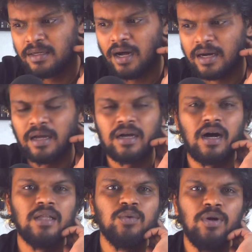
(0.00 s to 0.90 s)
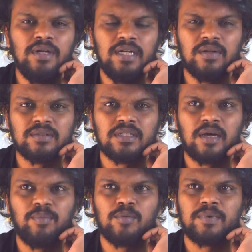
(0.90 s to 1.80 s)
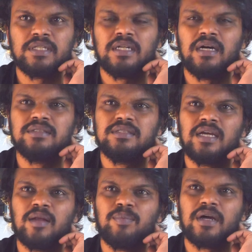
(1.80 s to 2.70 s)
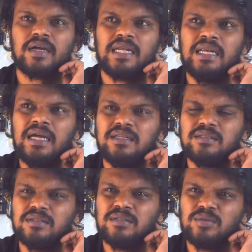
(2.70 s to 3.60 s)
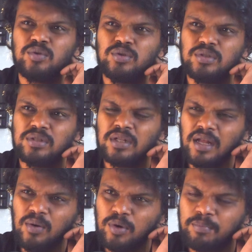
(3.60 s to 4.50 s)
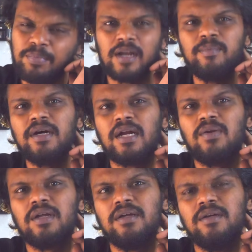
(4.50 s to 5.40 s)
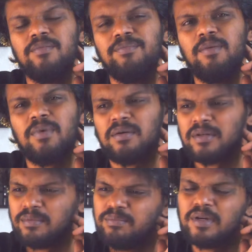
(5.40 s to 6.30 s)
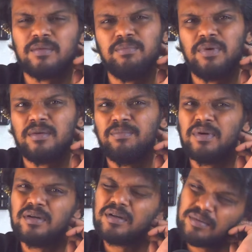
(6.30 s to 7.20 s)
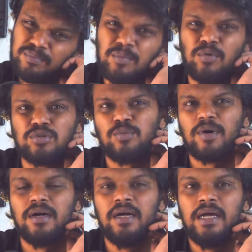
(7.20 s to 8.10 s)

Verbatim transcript: ஆனால் அது ஓடிடியில் வந்ததுக்கப்புறம் பார்த்தீங்கன்னா ஆச்சு கிளப்புறாங்க என்ன இது இது இதெல்லாம் ஒரு படமாங்கிற அளவுக்கு மீம்லாம் ரொம்ப ரொம்ப ரொம்ப ரொம்ப மோசமாக